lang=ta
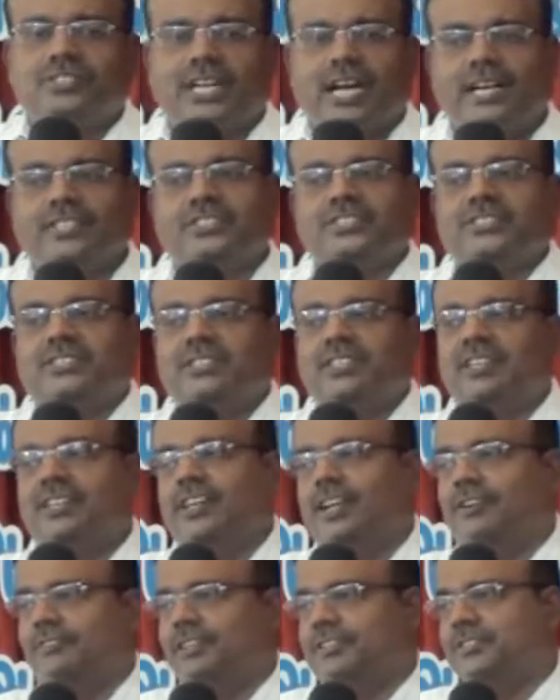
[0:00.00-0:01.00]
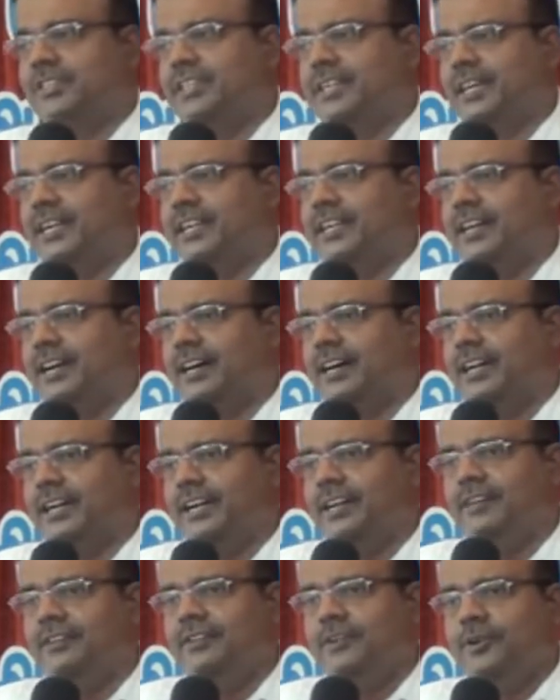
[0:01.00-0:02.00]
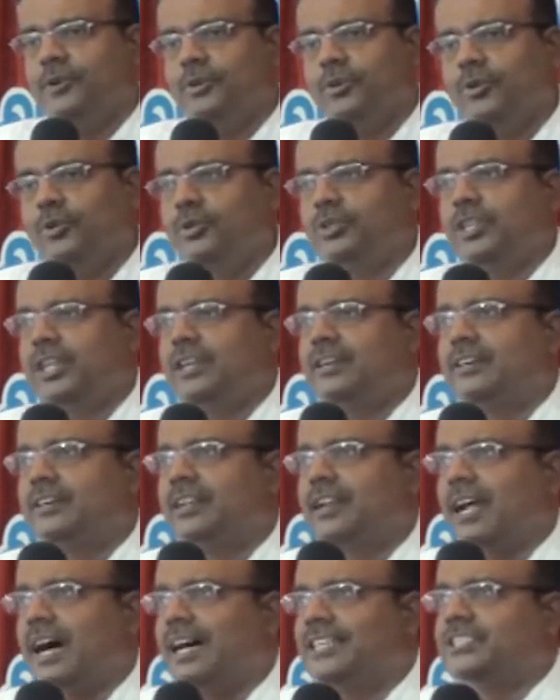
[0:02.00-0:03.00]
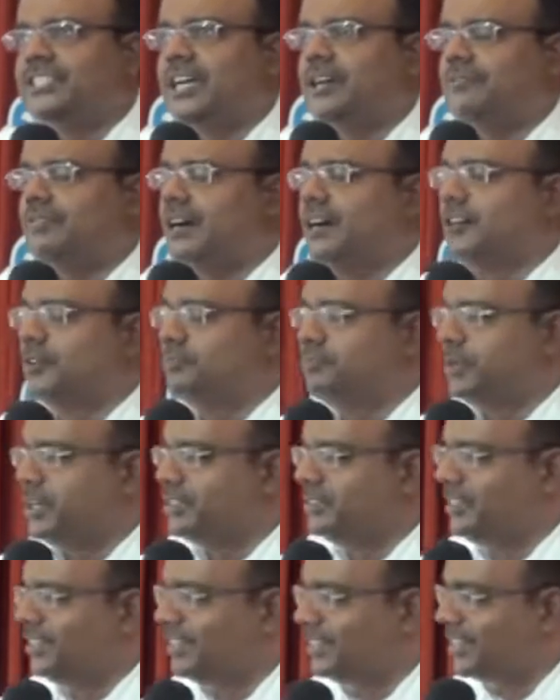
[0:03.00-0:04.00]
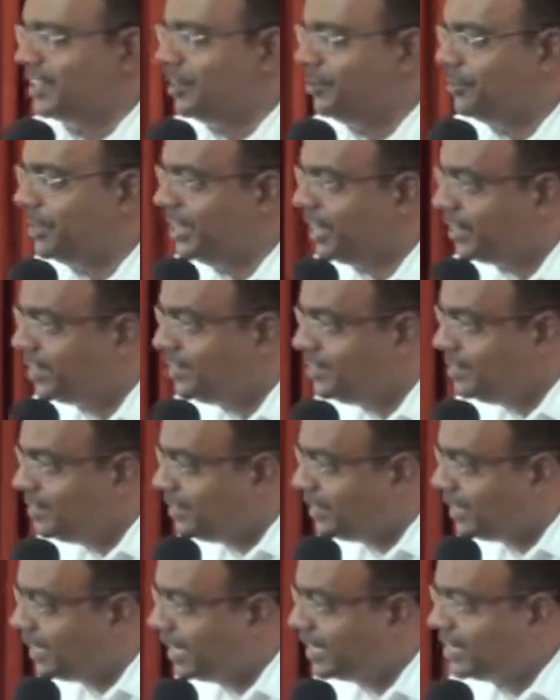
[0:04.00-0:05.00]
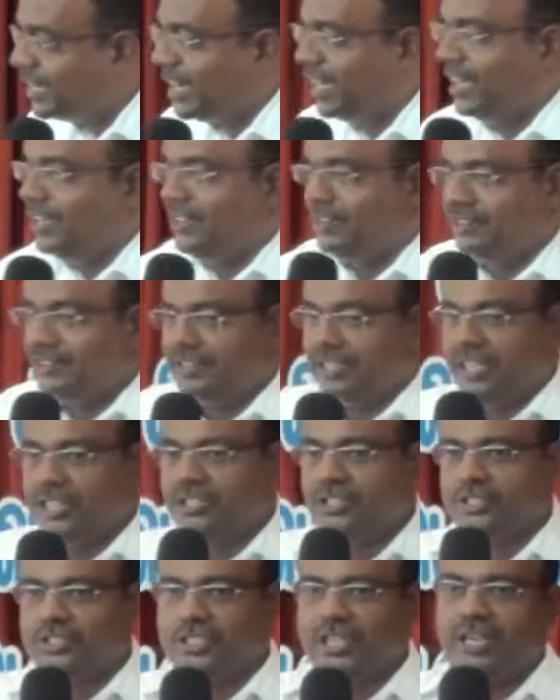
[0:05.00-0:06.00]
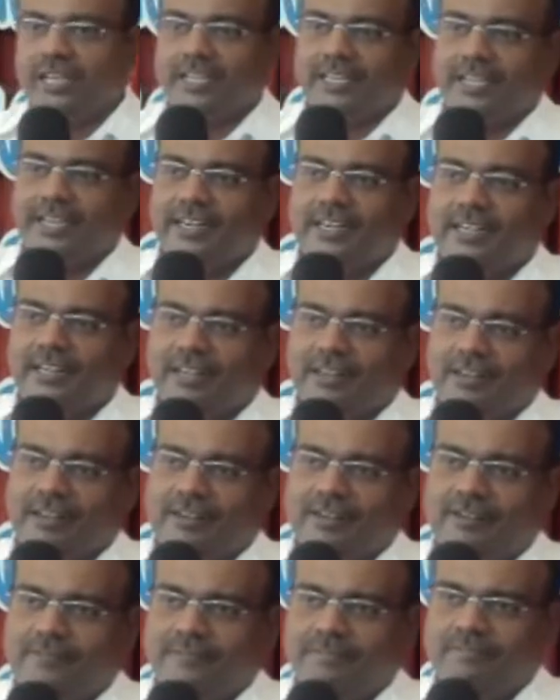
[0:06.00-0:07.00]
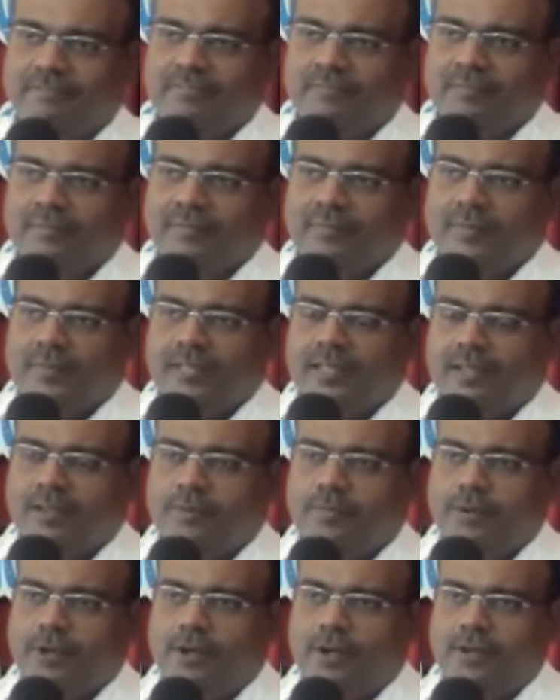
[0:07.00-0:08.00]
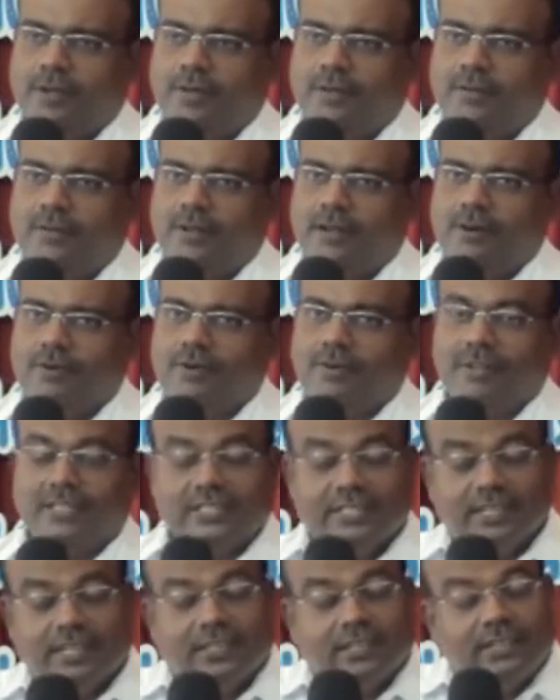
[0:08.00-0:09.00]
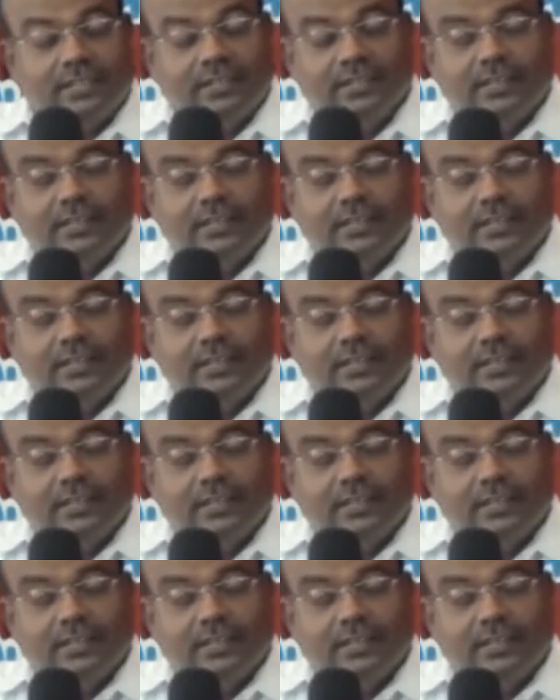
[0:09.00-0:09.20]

சாஸ்திரிகள் வந்து கேட்டாங்க யூதருக்கு ராஜாவாக பிறந்திருக்கிறவர் எங்கே என்று சொல்லி கேட்டார்கள் அப்போ அவங்க வந்து